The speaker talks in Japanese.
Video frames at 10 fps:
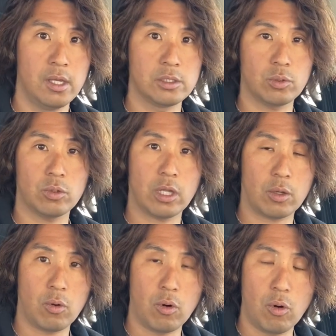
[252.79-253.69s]
そこで
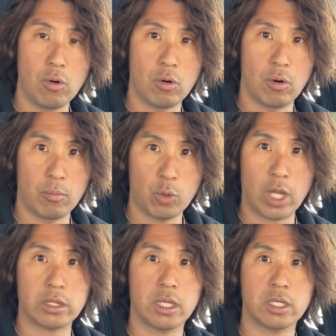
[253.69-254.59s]
こう、本をも
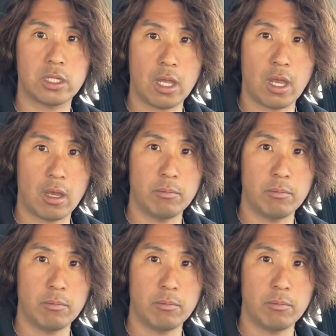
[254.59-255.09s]
らってきて、